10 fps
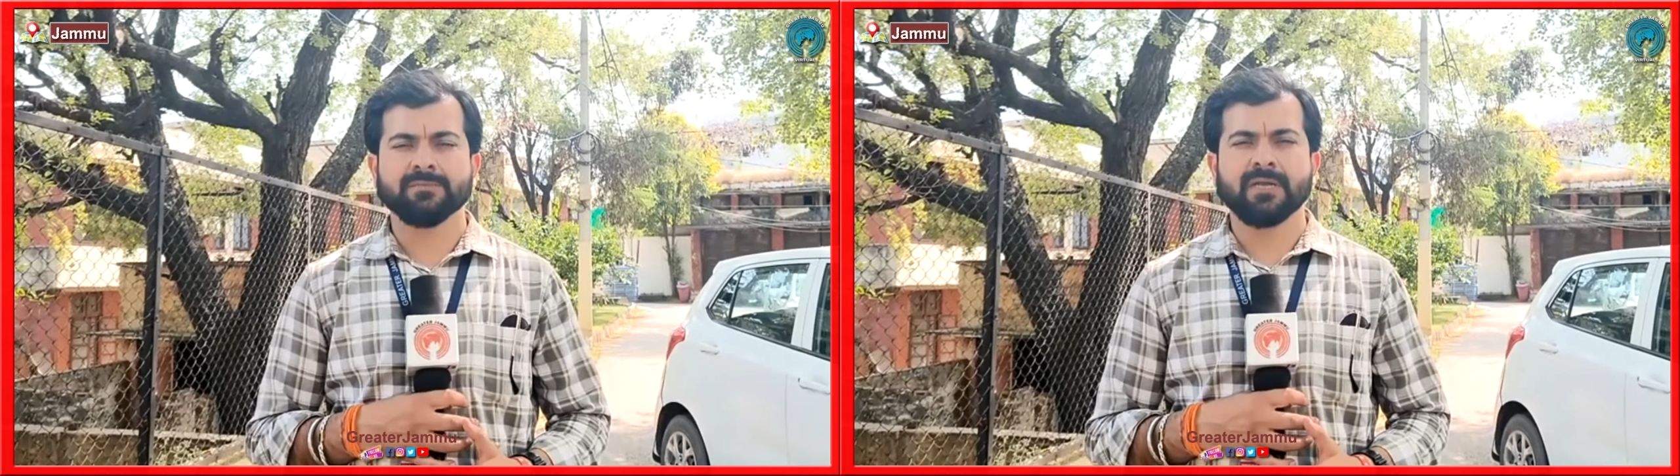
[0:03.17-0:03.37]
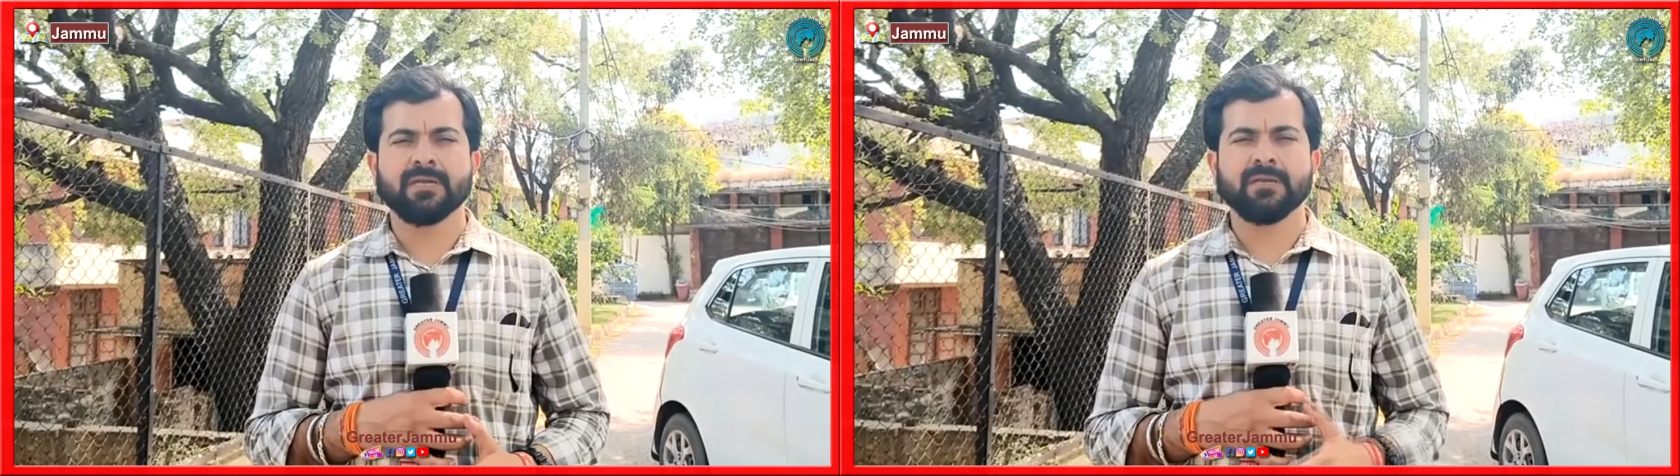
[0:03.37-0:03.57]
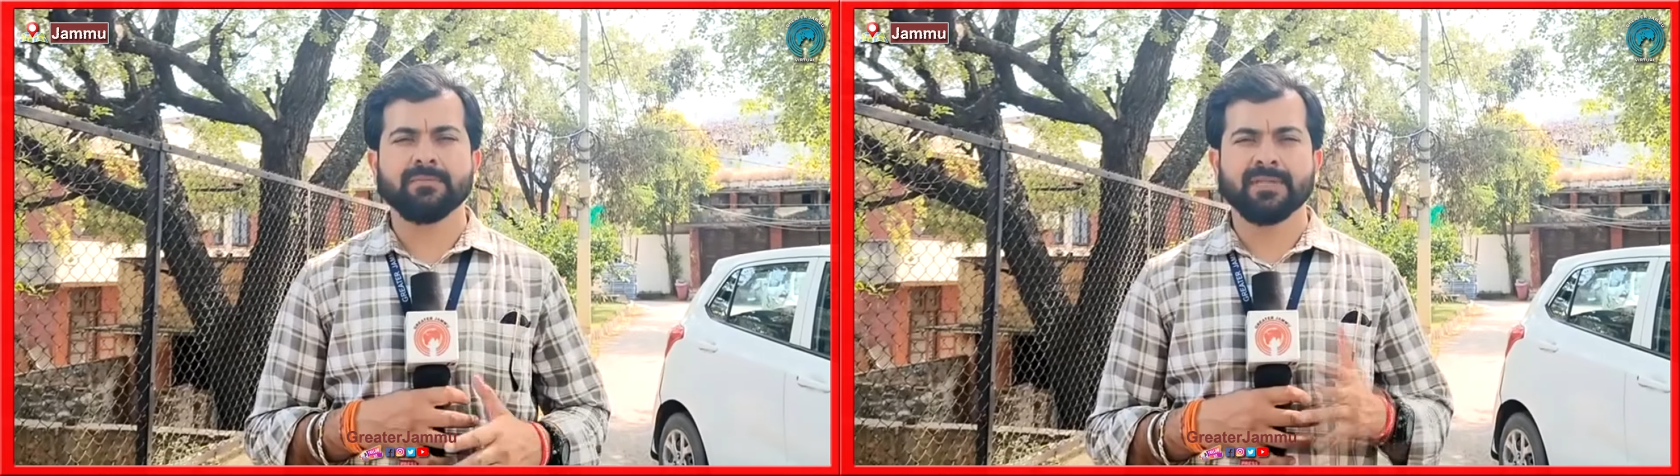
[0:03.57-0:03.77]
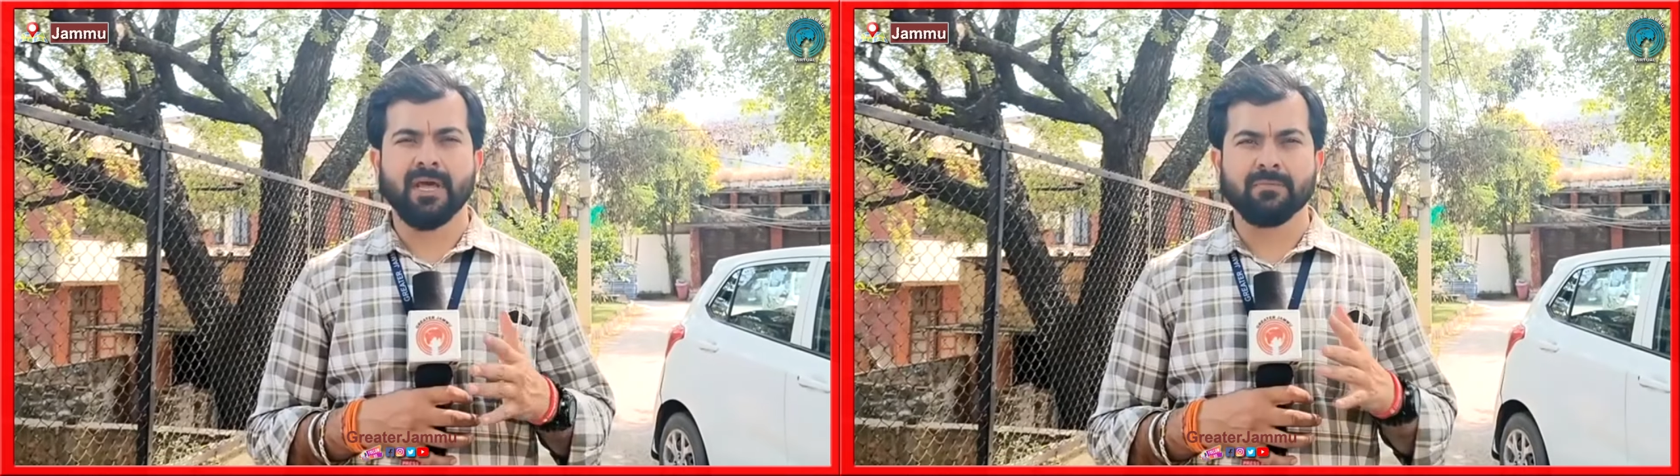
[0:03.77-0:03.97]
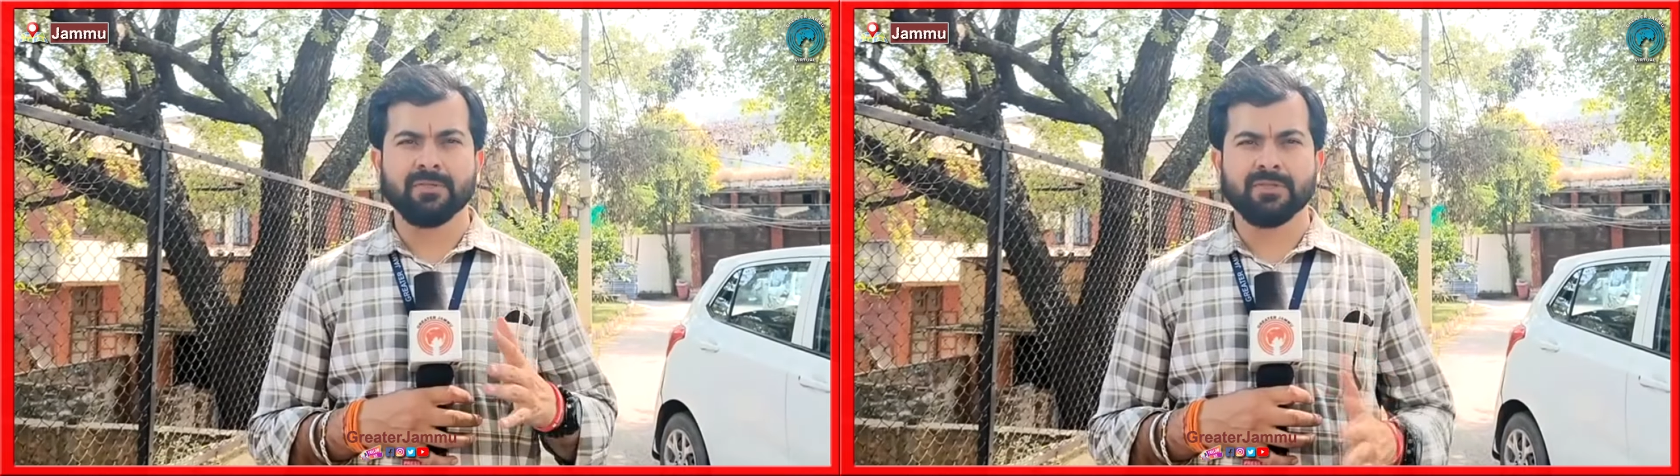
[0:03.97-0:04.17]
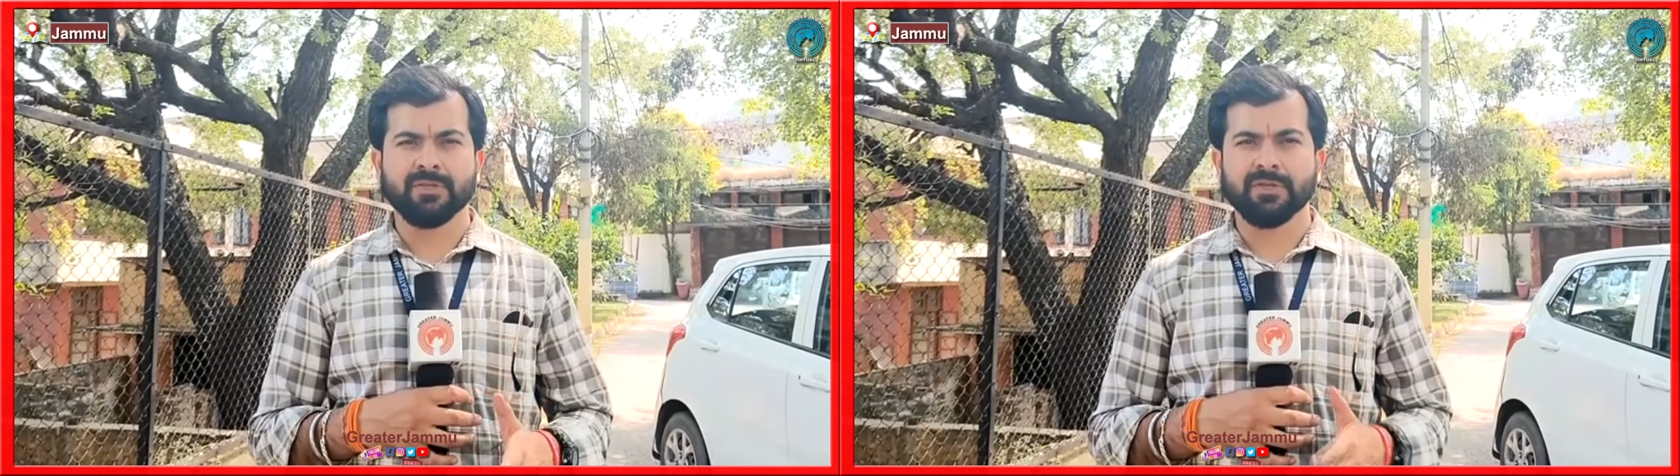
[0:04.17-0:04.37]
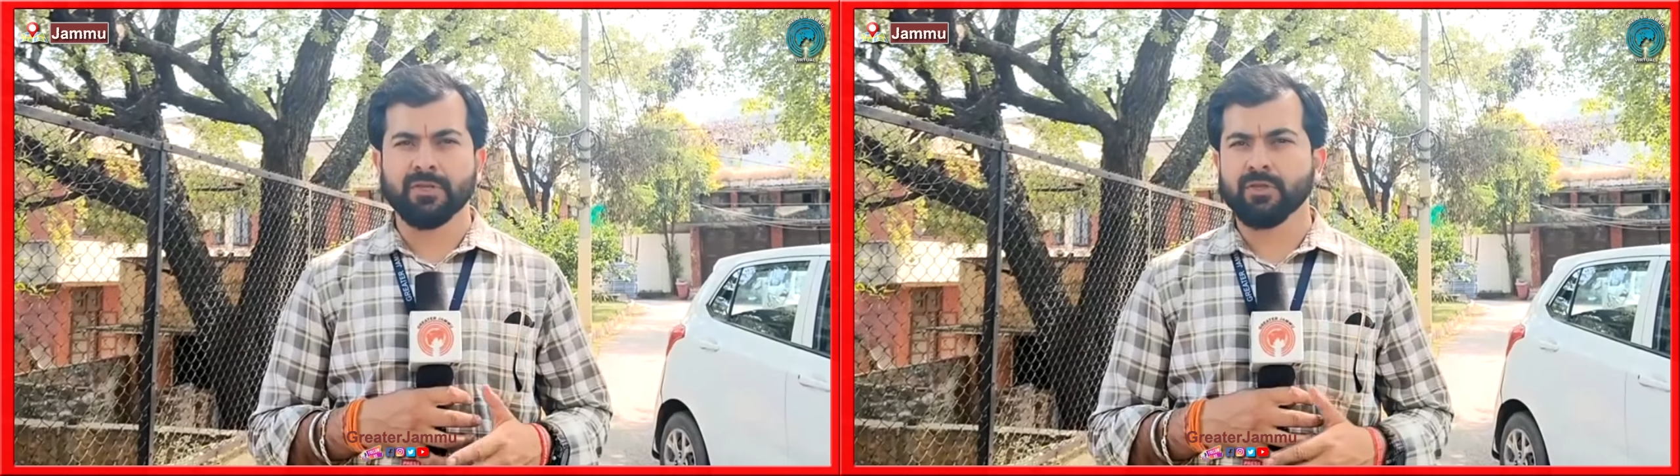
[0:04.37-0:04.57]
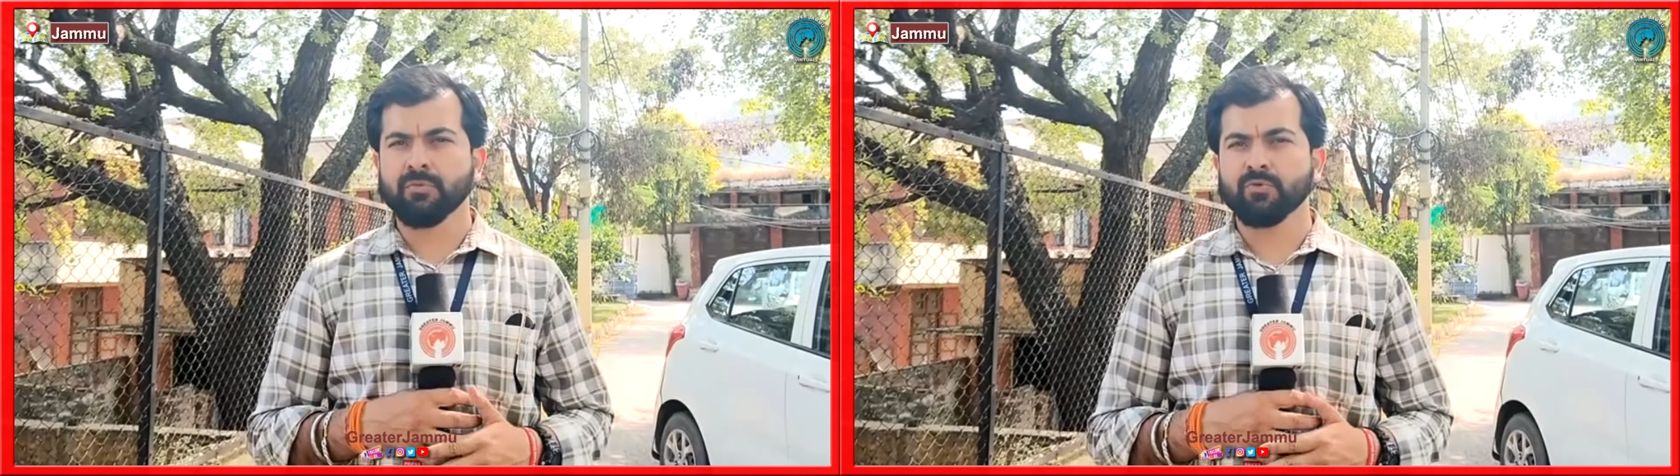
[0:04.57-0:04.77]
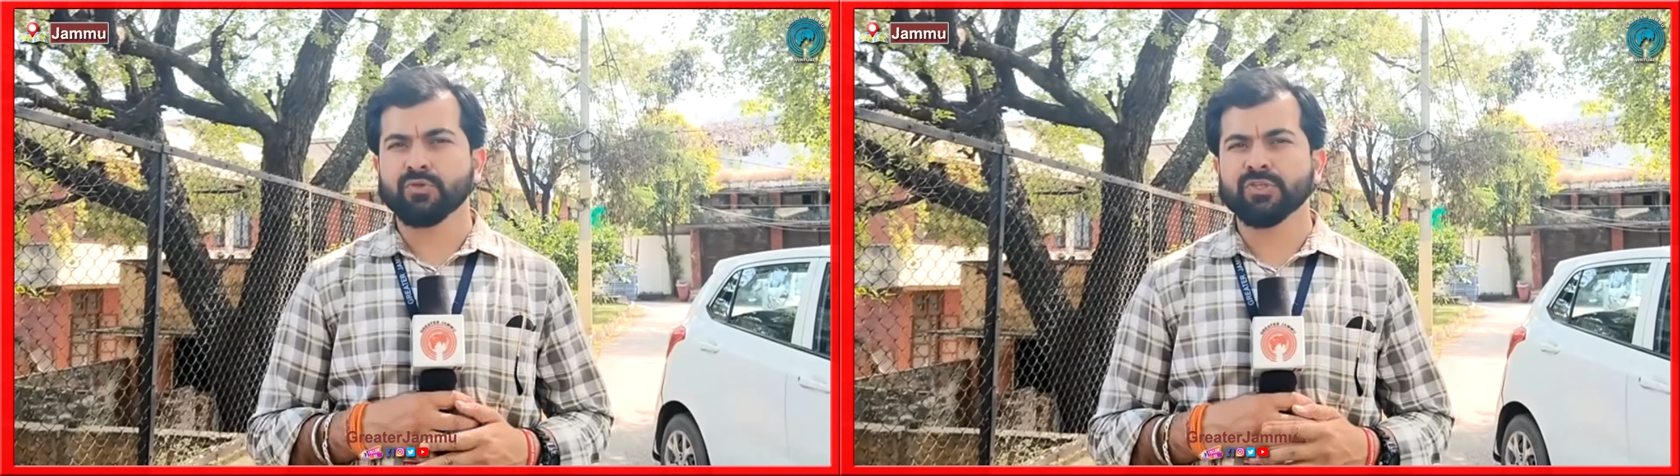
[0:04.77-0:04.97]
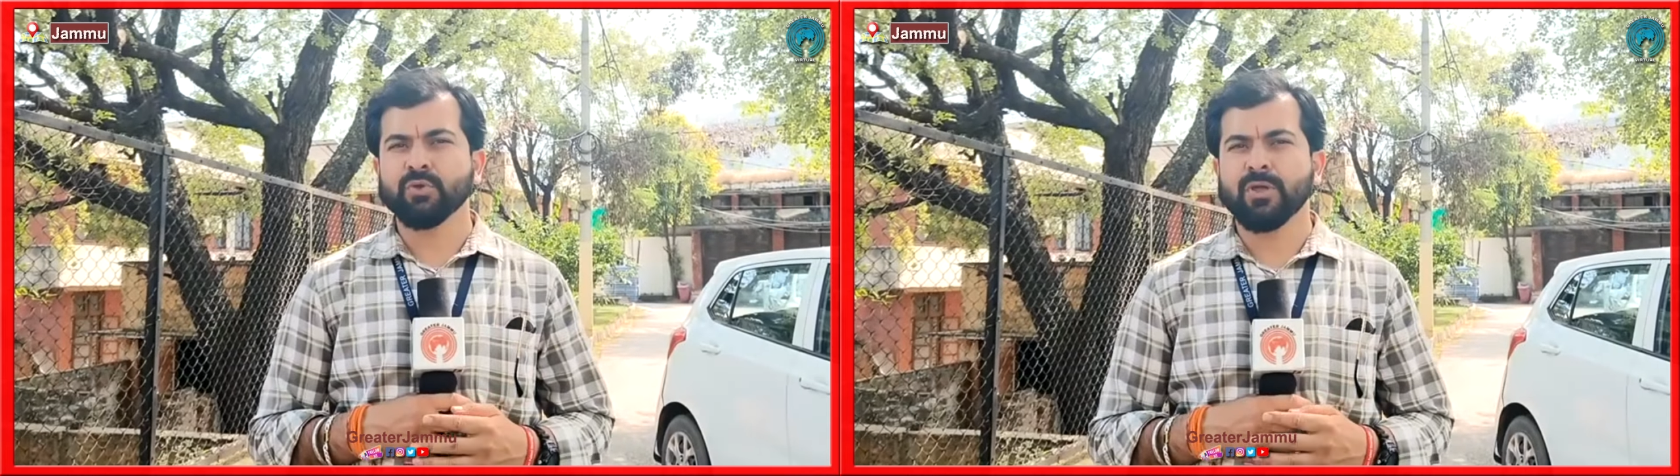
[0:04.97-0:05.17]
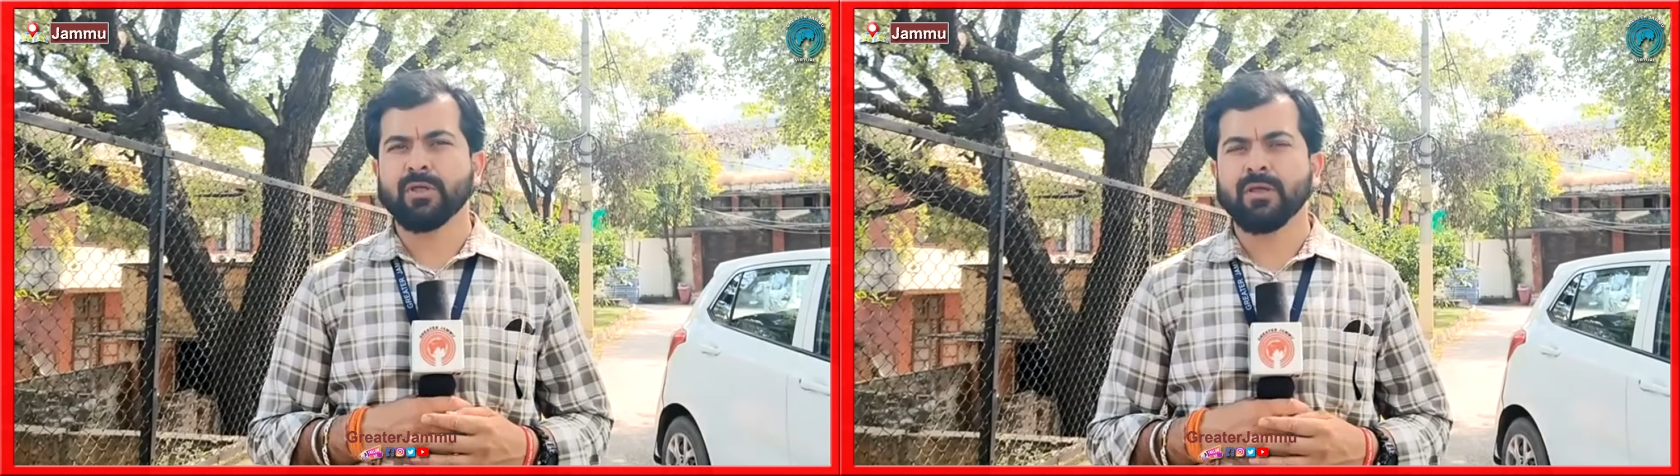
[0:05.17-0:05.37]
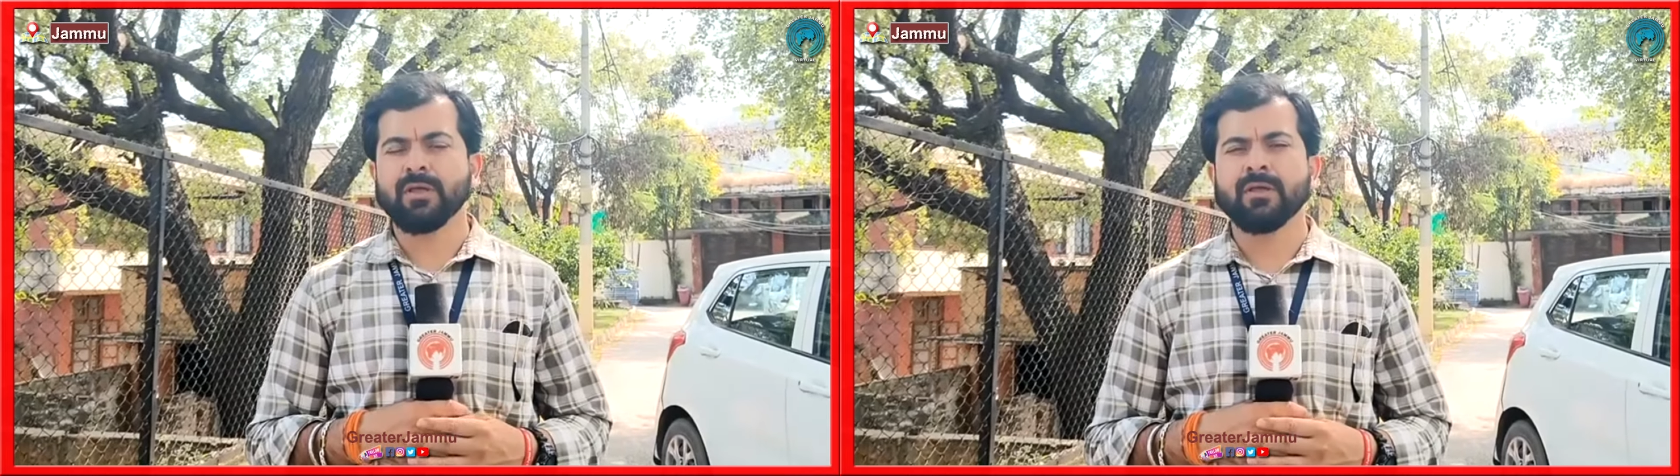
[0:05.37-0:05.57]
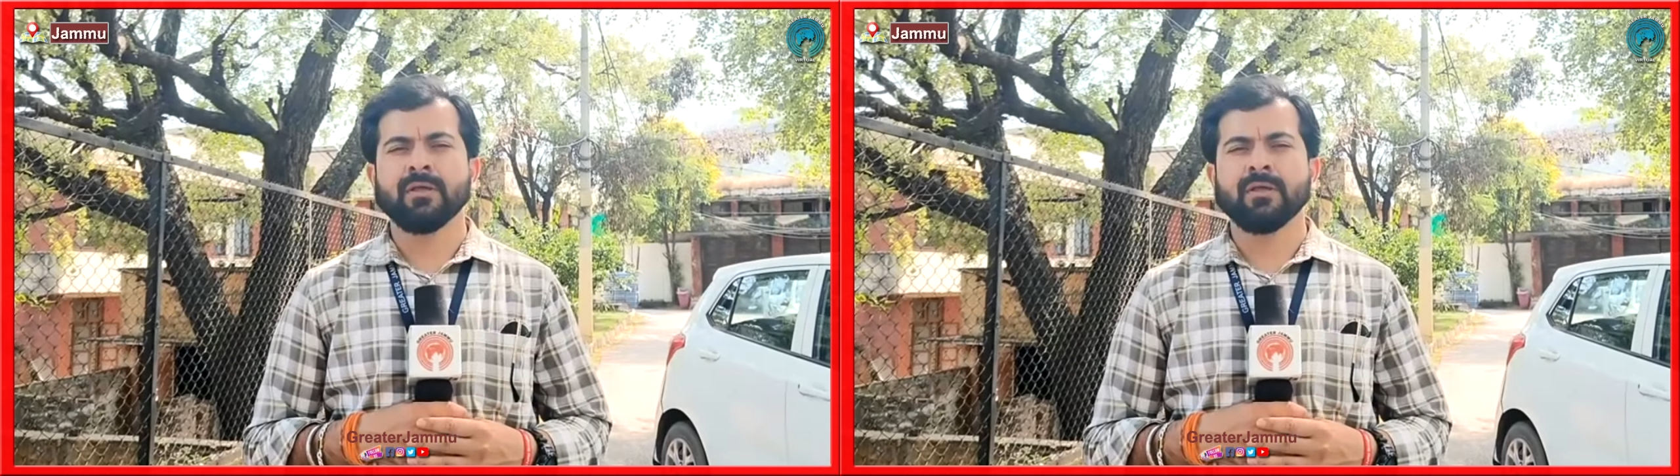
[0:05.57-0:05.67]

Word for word: माननीय प्रधानमंत्री नरेंद्र मोदी द्वारा